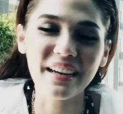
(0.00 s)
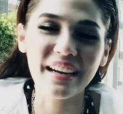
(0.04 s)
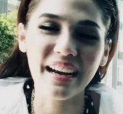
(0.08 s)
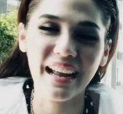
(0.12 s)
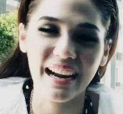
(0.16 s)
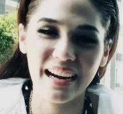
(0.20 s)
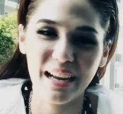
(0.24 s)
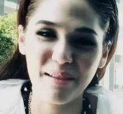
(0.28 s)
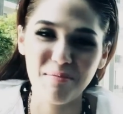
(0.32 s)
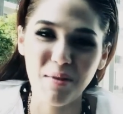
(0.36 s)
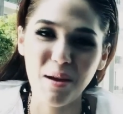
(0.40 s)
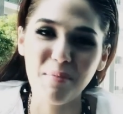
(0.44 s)
อะ
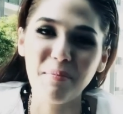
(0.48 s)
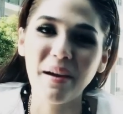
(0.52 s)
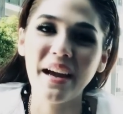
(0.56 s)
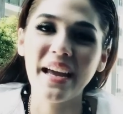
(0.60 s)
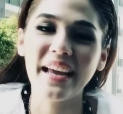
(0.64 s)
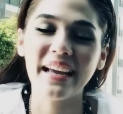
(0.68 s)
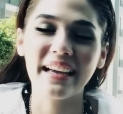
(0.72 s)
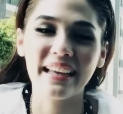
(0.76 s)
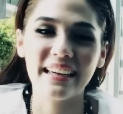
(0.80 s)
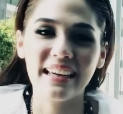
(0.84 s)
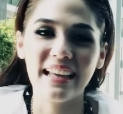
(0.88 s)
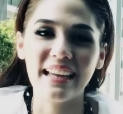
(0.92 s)
ไรให
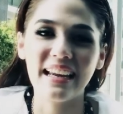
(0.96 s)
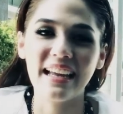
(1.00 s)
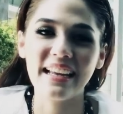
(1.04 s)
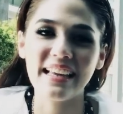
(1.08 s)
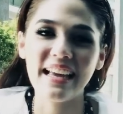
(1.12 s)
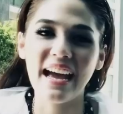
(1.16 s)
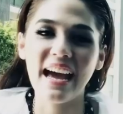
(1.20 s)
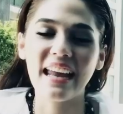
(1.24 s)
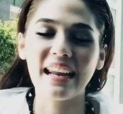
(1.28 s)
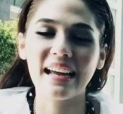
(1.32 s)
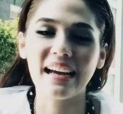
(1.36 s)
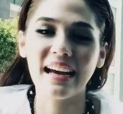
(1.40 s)
ม่ๆกันหลายๆอ
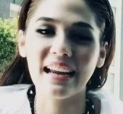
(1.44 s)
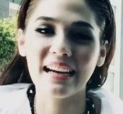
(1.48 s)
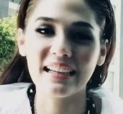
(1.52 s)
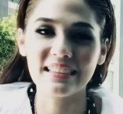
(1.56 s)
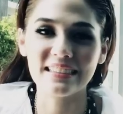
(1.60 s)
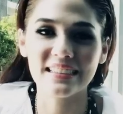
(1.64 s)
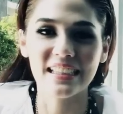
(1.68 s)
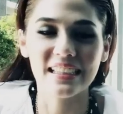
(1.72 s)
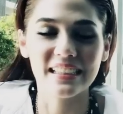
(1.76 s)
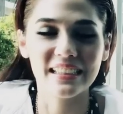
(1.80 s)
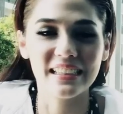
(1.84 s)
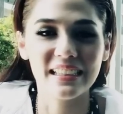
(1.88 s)
ย่างนะคะหลัง
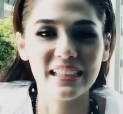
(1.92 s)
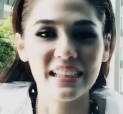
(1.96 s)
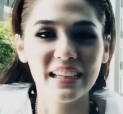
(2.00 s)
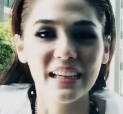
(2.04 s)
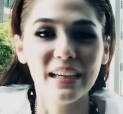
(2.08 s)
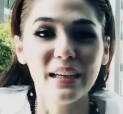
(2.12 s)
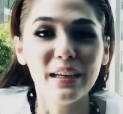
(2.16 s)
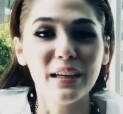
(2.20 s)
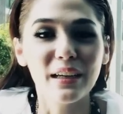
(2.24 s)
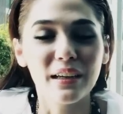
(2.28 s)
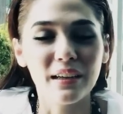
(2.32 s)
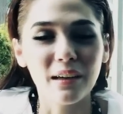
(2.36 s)
จากที่
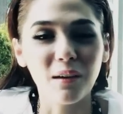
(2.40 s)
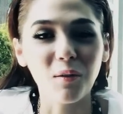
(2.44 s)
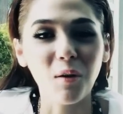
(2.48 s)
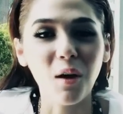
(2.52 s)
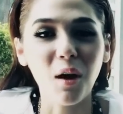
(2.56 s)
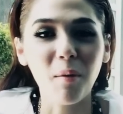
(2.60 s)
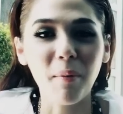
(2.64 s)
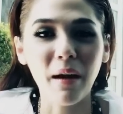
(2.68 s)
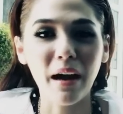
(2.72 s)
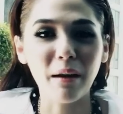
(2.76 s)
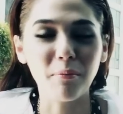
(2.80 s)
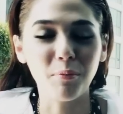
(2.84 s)
เราก็
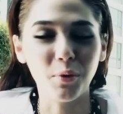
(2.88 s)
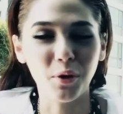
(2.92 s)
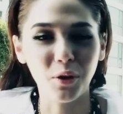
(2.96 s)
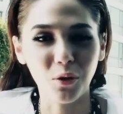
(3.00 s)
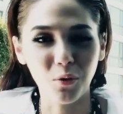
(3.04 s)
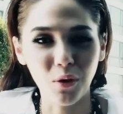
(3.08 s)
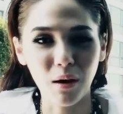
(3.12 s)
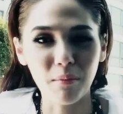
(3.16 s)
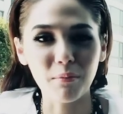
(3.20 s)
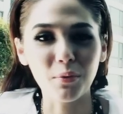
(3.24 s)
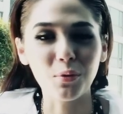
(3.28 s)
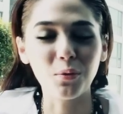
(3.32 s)
ผ่านพ้น
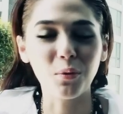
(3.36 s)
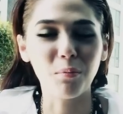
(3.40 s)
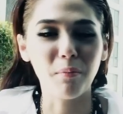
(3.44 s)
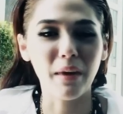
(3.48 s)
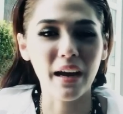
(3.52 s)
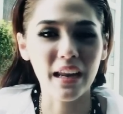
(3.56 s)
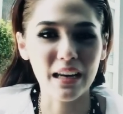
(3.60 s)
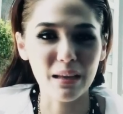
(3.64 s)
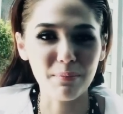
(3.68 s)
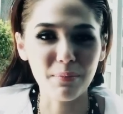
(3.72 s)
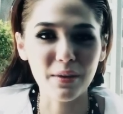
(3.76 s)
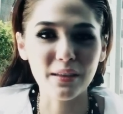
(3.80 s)
ความทุกข์มา
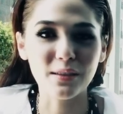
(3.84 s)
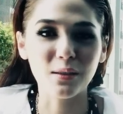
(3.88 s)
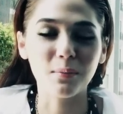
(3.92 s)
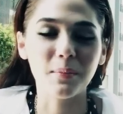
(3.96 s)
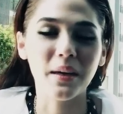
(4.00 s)
ในปี